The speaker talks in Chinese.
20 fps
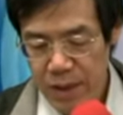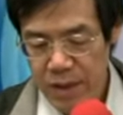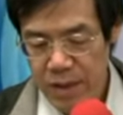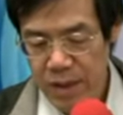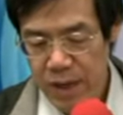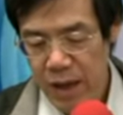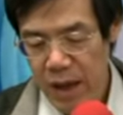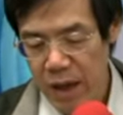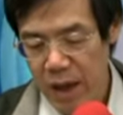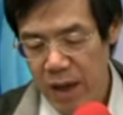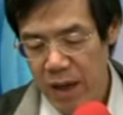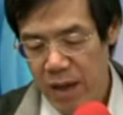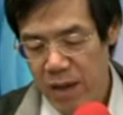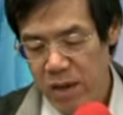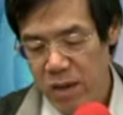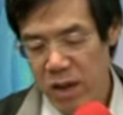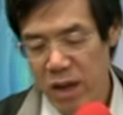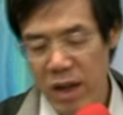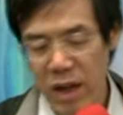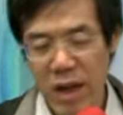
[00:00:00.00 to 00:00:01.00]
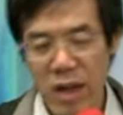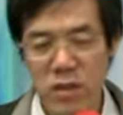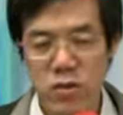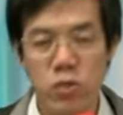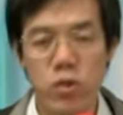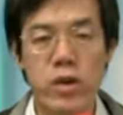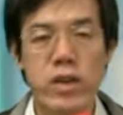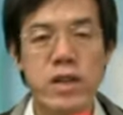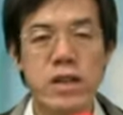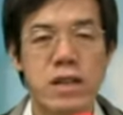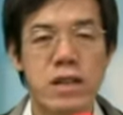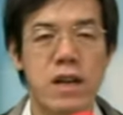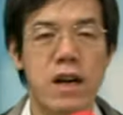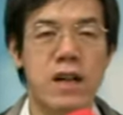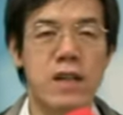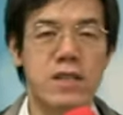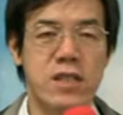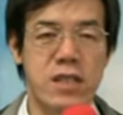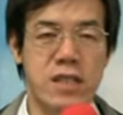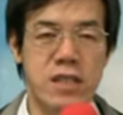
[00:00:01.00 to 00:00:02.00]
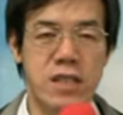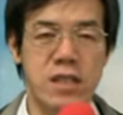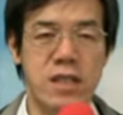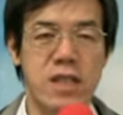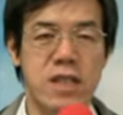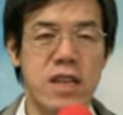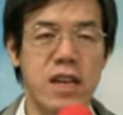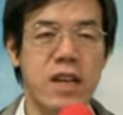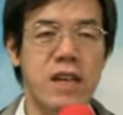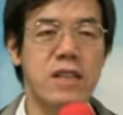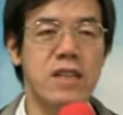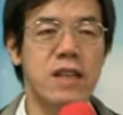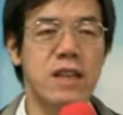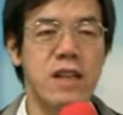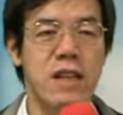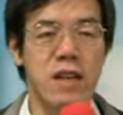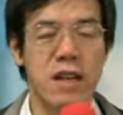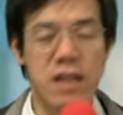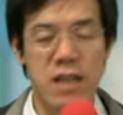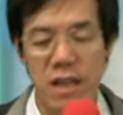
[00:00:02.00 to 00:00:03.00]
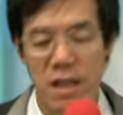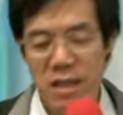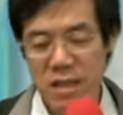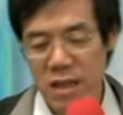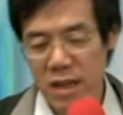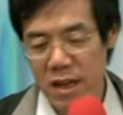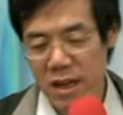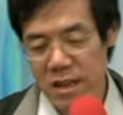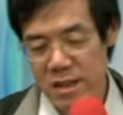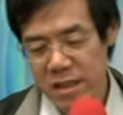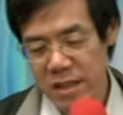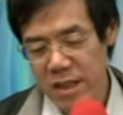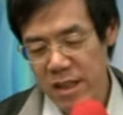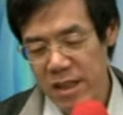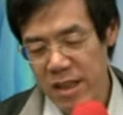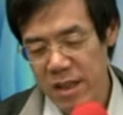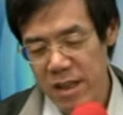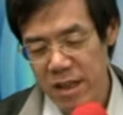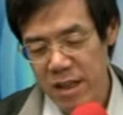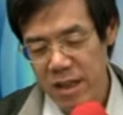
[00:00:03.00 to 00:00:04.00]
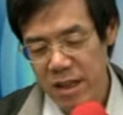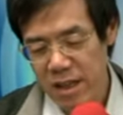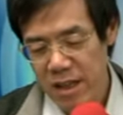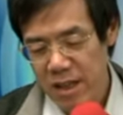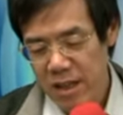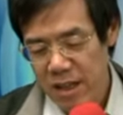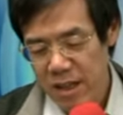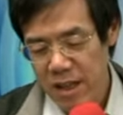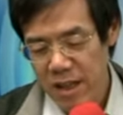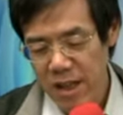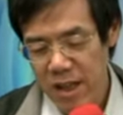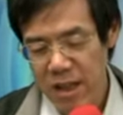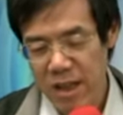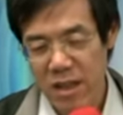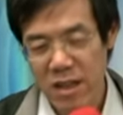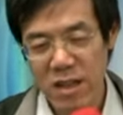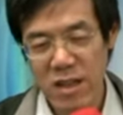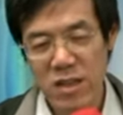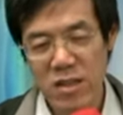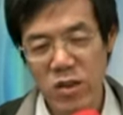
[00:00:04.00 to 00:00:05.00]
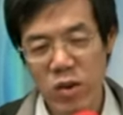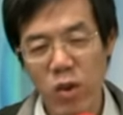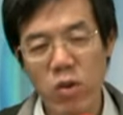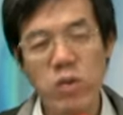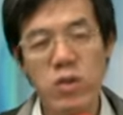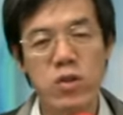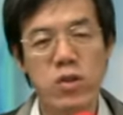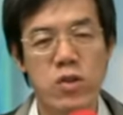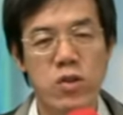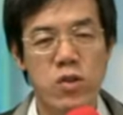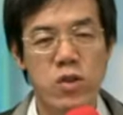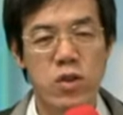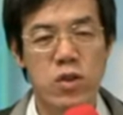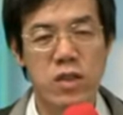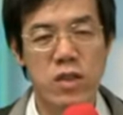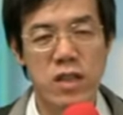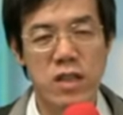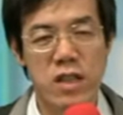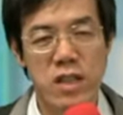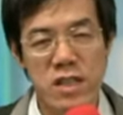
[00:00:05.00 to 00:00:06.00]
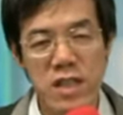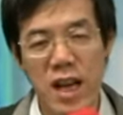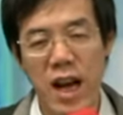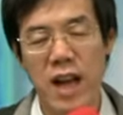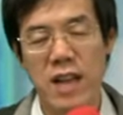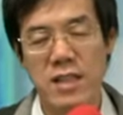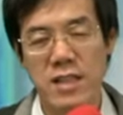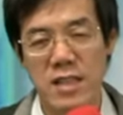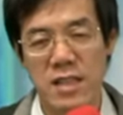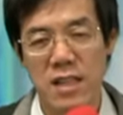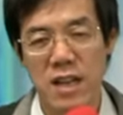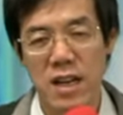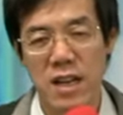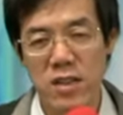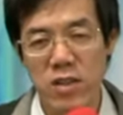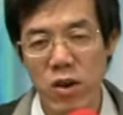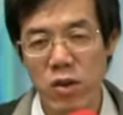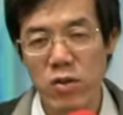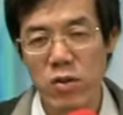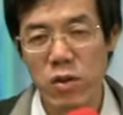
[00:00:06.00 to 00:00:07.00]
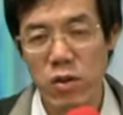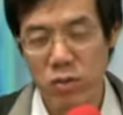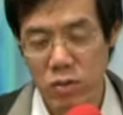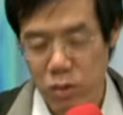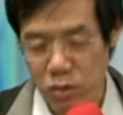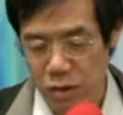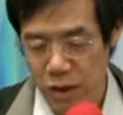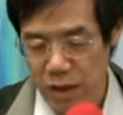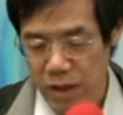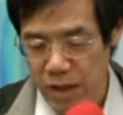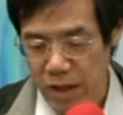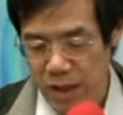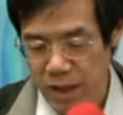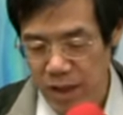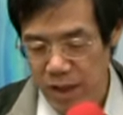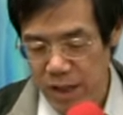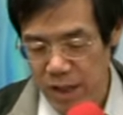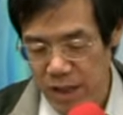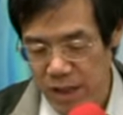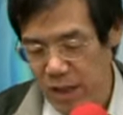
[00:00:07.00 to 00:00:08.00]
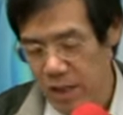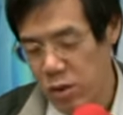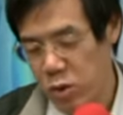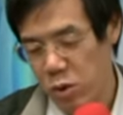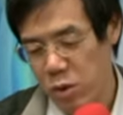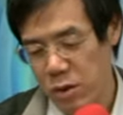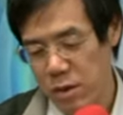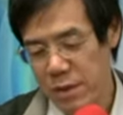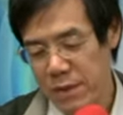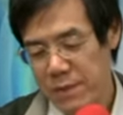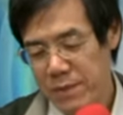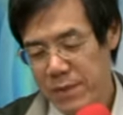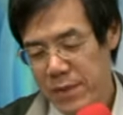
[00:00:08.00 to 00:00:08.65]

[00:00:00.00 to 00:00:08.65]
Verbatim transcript: 那啊，所以呃喜年呃呃是一个一个拥有你的价值和拥有权的一个依据。